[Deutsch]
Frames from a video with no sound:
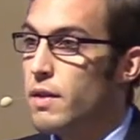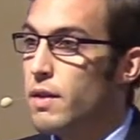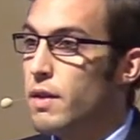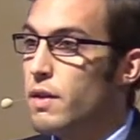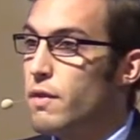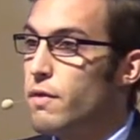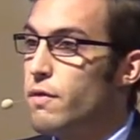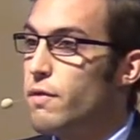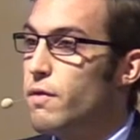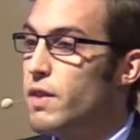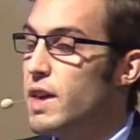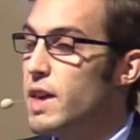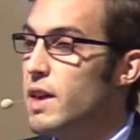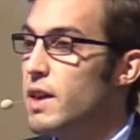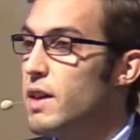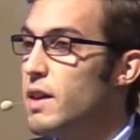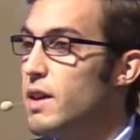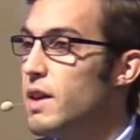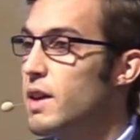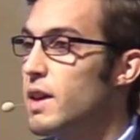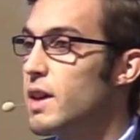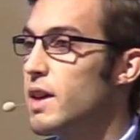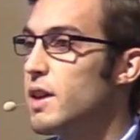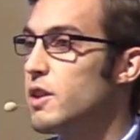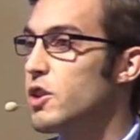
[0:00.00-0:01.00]
Wie
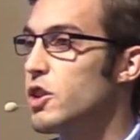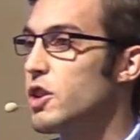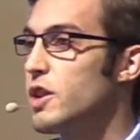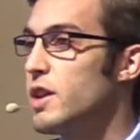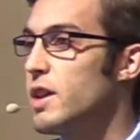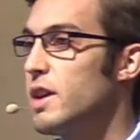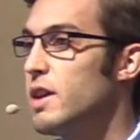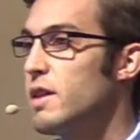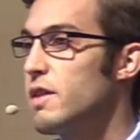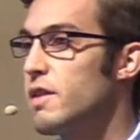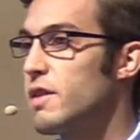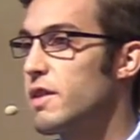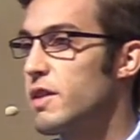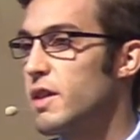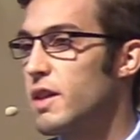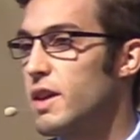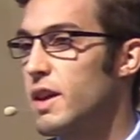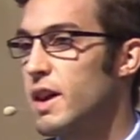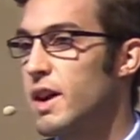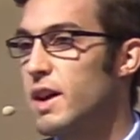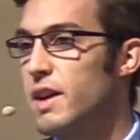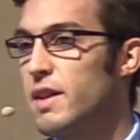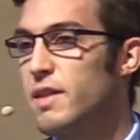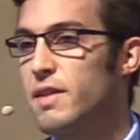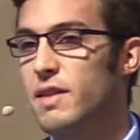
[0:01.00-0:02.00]
geschieht
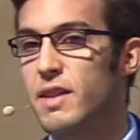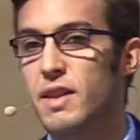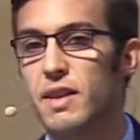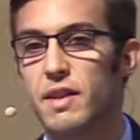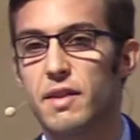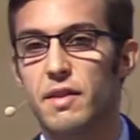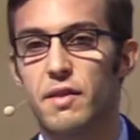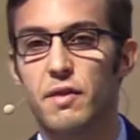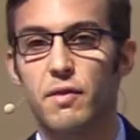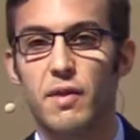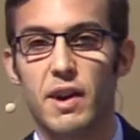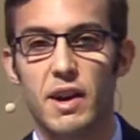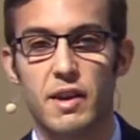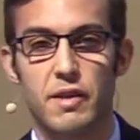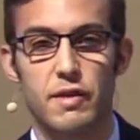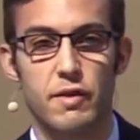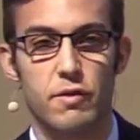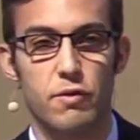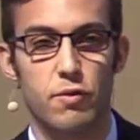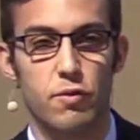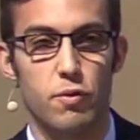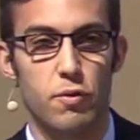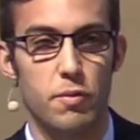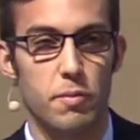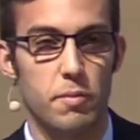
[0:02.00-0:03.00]
geistliches
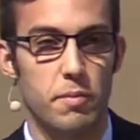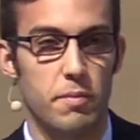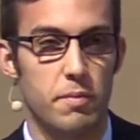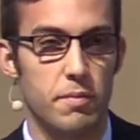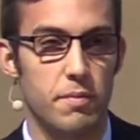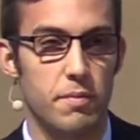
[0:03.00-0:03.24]
Wachstum?